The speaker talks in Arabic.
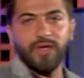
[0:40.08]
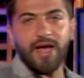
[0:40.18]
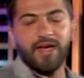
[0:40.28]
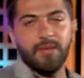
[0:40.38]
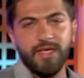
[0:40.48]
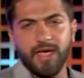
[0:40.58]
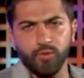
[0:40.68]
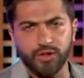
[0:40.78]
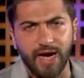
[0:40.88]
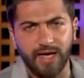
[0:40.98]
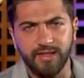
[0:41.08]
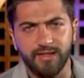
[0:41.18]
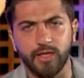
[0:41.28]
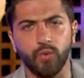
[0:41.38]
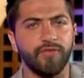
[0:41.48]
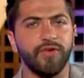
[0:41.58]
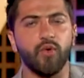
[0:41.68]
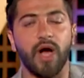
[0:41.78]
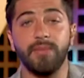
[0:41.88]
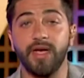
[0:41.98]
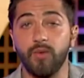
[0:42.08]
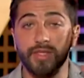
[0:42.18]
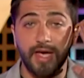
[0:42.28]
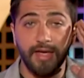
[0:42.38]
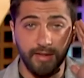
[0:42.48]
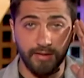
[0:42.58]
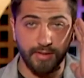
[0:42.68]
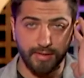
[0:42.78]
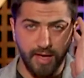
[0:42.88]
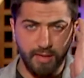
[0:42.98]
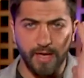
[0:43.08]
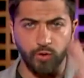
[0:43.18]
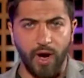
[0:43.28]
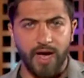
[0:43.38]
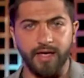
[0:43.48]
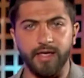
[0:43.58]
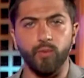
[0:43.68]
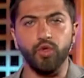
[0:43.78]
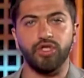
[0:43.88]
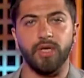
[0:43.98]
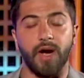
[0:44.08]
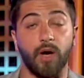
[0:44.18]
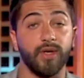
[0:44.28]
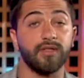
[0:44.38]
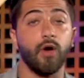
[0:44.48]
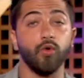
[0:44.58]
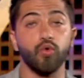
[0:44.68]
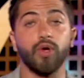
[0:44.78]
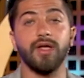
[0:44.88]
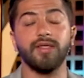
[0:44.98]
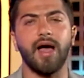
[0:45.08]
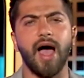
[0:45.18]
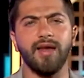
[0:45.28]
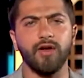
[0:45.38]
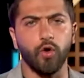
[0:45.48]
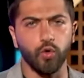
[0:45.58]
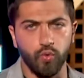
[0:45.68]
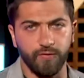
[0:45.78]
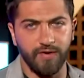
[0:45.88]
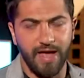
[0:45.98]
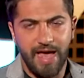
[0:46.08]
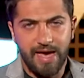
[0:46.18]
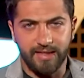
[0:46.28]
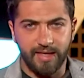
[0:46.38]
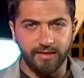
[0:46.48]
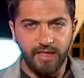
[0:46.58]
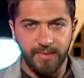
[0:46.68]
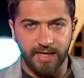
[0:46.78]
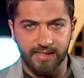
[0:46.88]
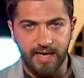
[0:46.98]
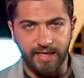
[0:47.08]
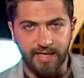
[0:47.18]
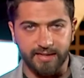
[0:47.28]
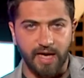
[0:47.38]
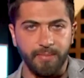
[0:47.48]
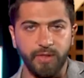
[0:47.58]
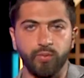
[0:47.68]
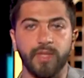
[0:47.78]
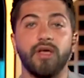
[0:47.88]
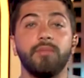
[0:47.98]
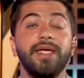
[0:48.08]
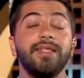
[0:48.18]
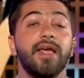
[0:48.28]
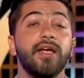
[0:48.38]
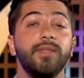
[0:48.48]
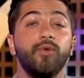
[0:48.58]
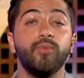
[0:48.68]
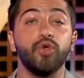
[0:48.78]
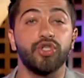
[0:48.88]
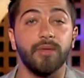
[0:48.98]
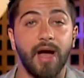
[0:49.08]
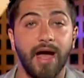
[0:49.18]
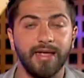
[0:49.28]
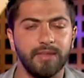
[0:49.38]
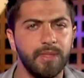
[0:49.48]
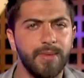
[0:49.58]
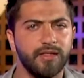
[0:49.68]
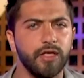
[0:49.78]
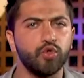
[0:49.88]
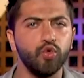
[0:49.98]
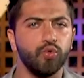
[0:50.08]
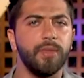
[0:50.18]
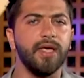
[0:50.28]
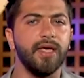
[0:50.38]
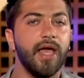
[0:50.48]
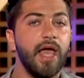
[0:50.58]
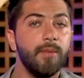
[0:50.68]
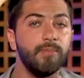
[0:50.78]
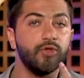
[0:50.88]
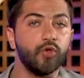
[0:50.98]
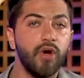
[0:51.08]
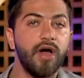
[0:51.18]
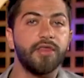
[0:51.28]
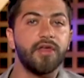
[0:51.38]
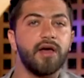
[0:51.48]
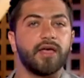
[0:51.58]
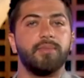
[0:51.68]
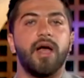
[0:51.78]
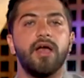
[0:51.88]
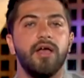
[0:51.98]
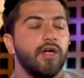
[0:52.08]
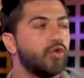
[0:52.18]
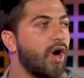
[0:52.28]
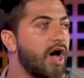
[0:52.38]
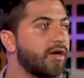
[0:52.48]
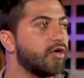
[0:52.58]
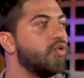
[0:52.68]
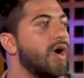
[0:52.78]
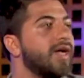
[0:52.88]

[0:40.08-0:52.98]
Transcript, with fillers: الإعلامية المتعددة توفر عبر وسائل الاتصال ما يحاكي المجتمع ويضع النقاط على الحروف لتقديم رسائل تحمل مضامين تخدم المجتمعات بما تجود به من رؤى ثاقبة تحقق